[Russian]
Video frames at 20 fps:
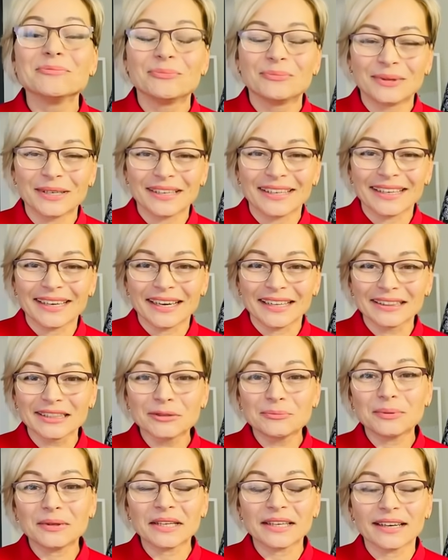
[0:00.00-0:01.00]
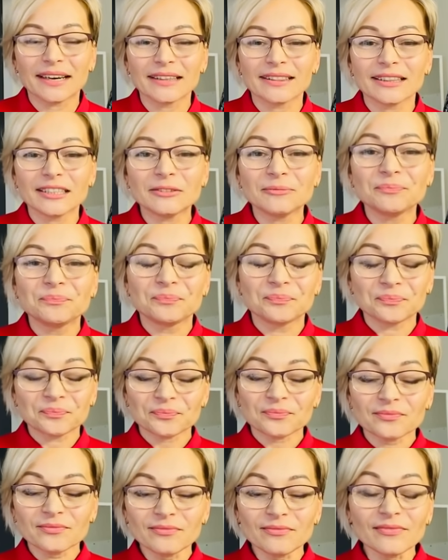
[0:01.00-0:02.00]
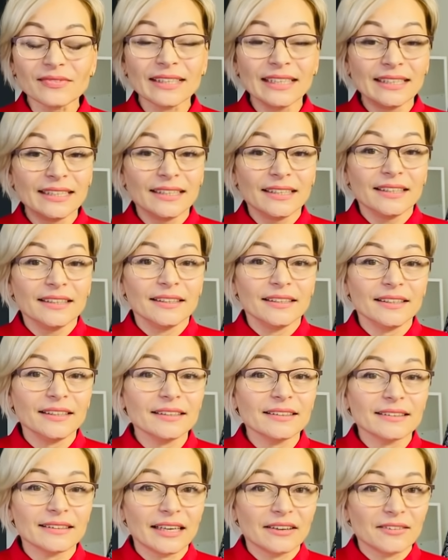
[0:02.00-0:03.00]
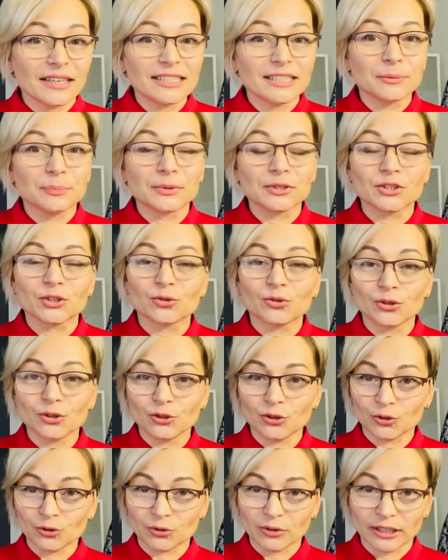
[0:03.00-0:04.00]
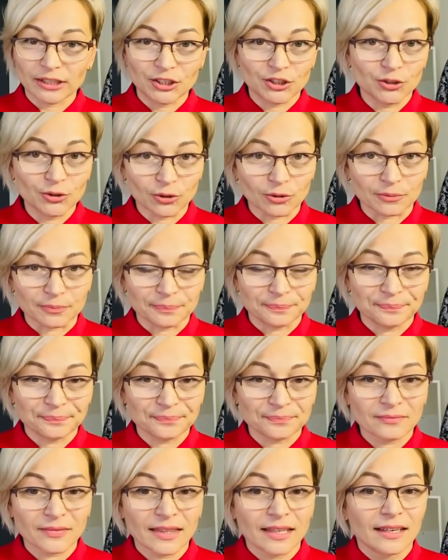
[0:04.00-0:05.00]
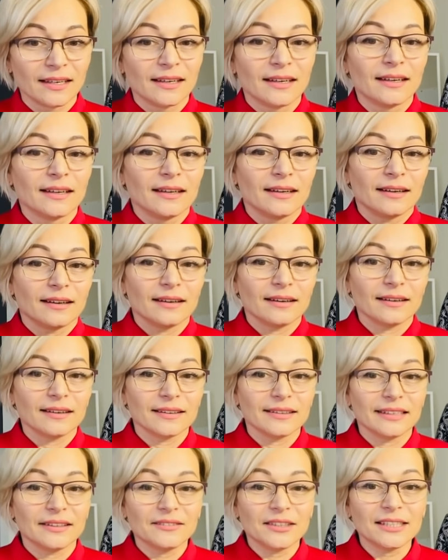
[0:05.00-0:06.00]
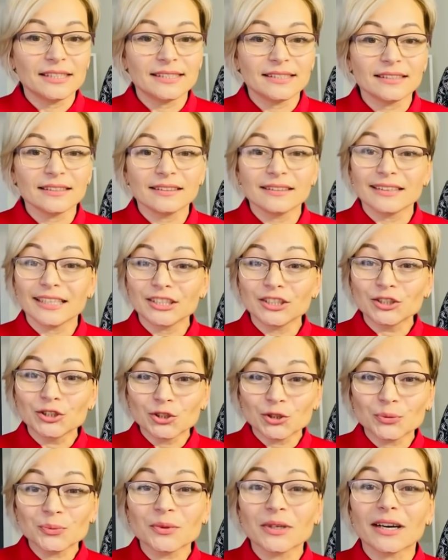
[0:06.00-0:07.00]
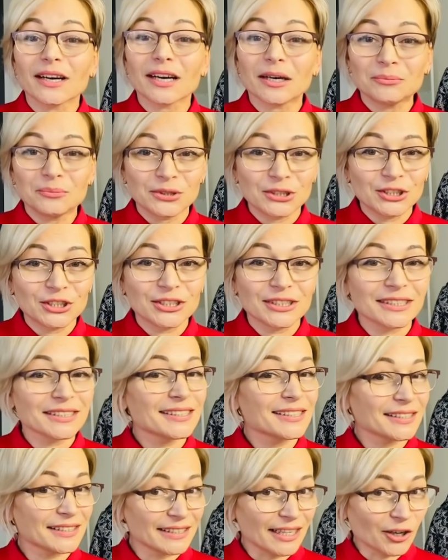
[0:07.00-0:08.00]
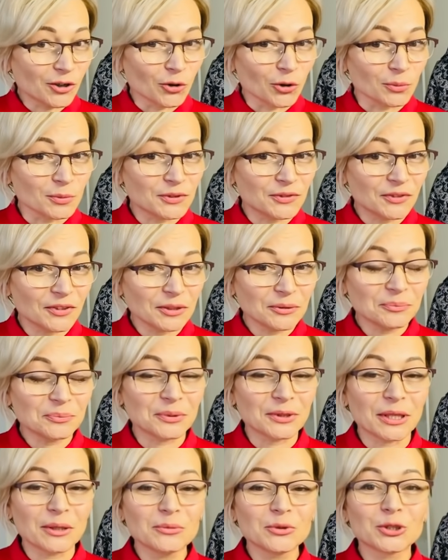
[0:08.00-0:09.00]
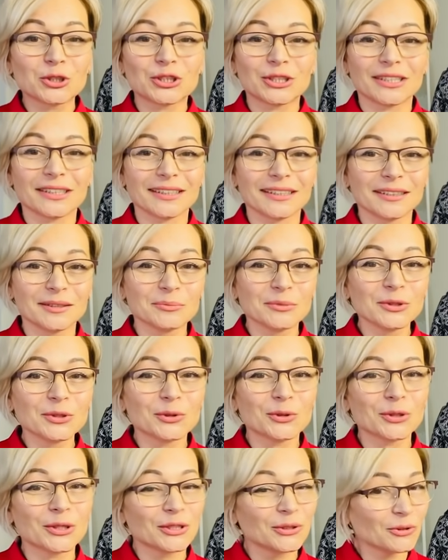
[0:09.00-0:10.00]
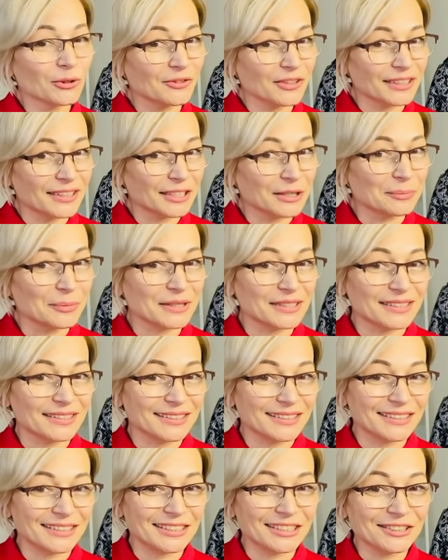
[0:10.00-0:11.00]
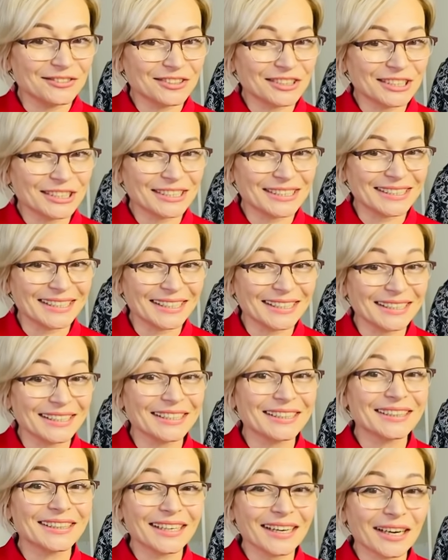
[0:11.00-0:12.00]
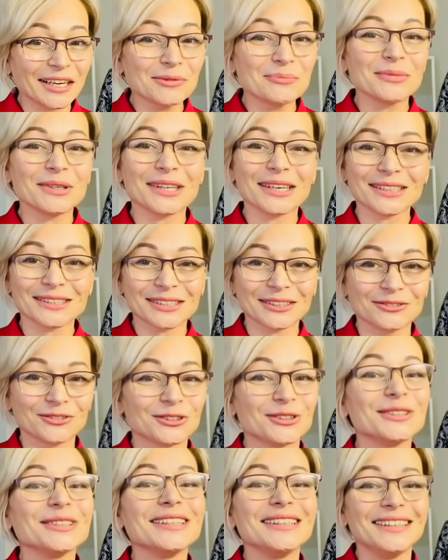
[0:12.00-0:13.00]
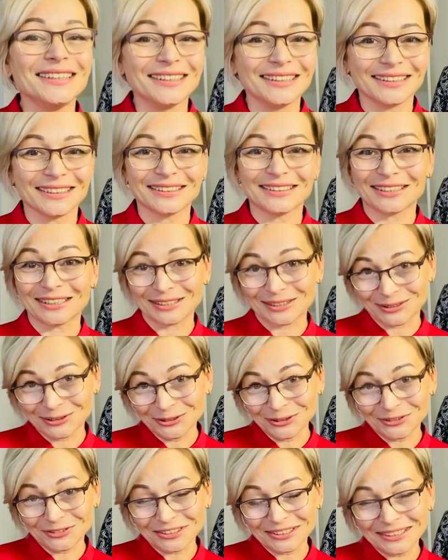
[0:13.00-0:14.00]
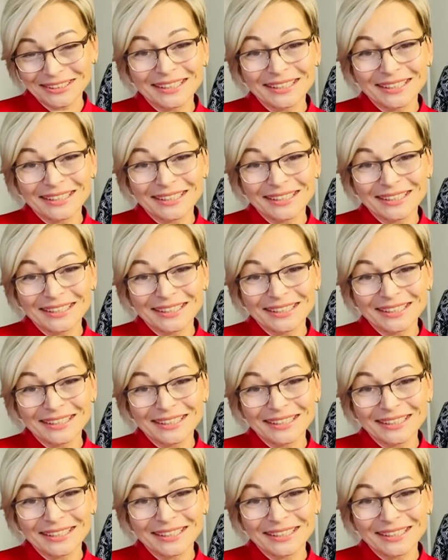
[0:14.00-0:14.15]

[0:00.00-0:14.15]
приятно, приятно, и давайте потихонечку начнем. А, давайте начнем, как обычно, со знакомства, потому что много новеньких присоединившихся. Итак, меня зовут Лилия Дроздова.